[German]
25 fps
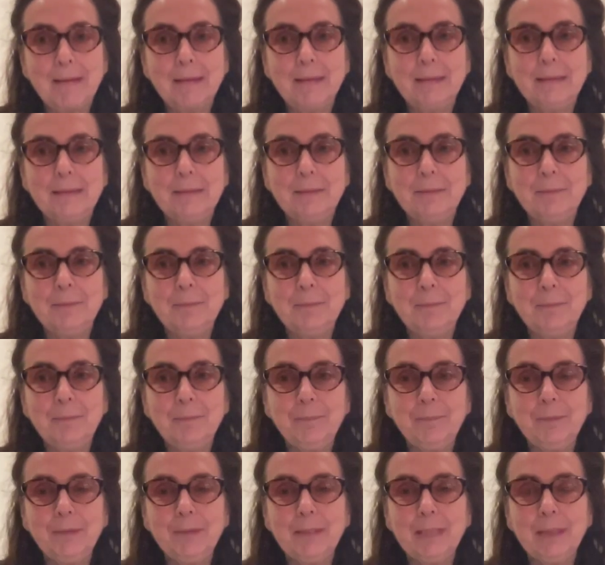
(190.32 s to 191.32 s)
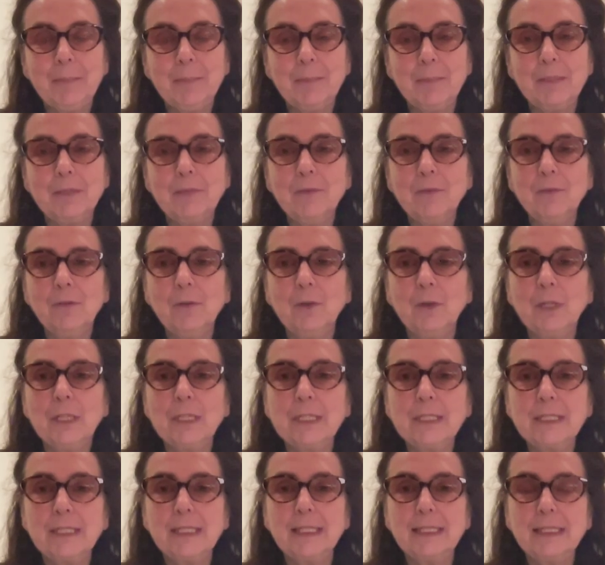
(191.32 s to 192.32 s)
ähm, ich habe den
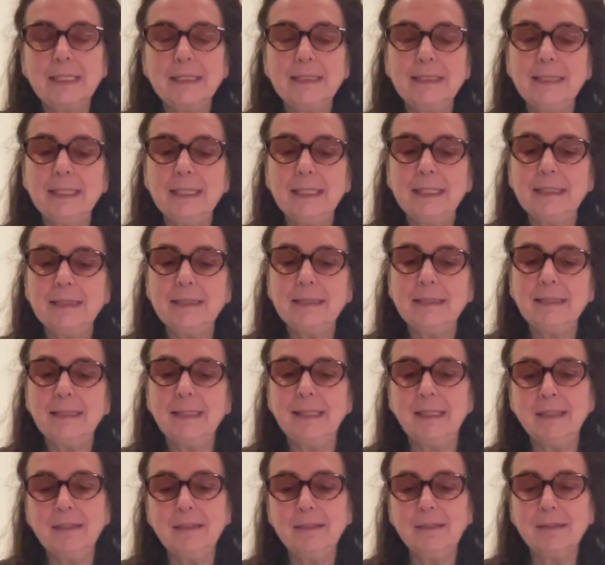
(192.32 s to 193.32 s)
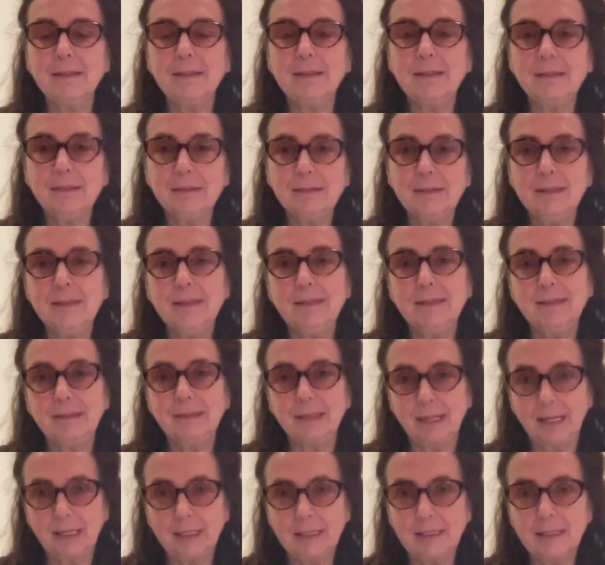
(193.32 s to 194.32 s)
Vortrag genannt, jetzt ist die
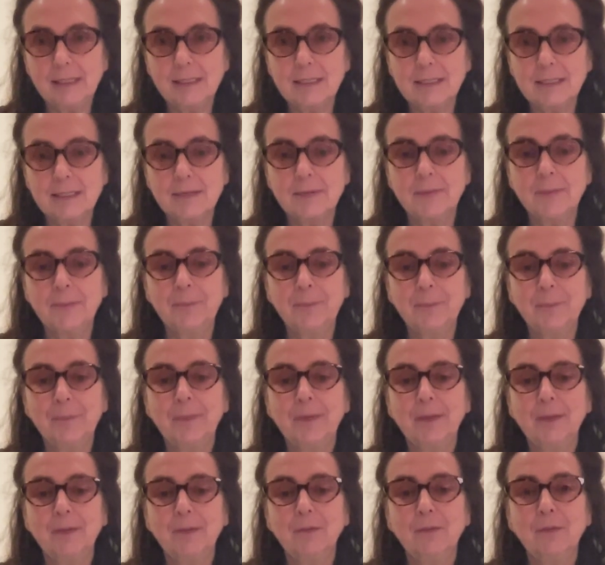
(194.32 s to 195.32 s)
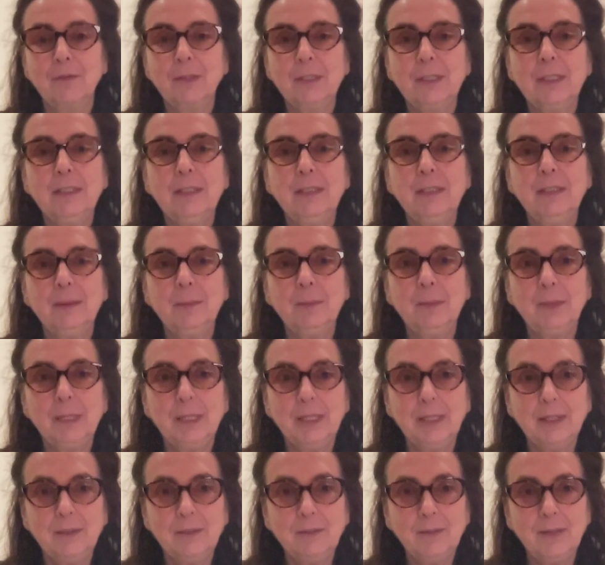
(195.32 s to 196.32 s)
Zeit, Frieden im
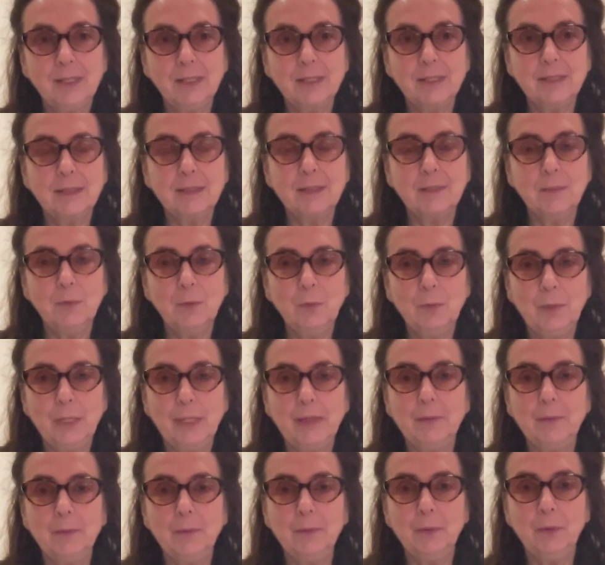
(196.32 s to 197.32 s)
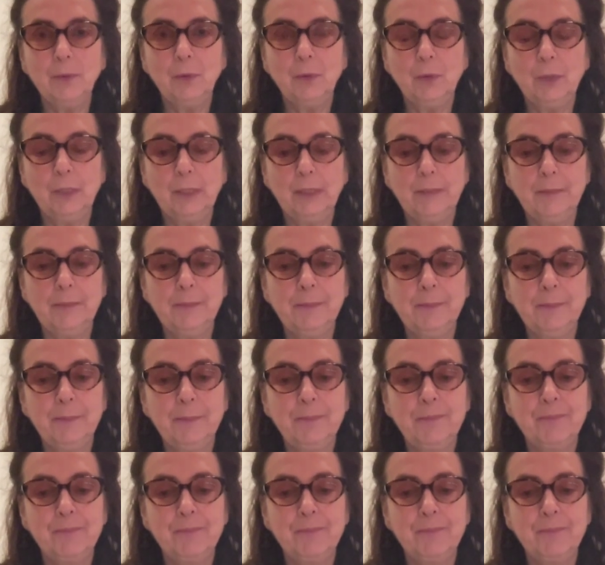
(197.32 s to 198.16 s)
gegenwärtigen Moment berühren.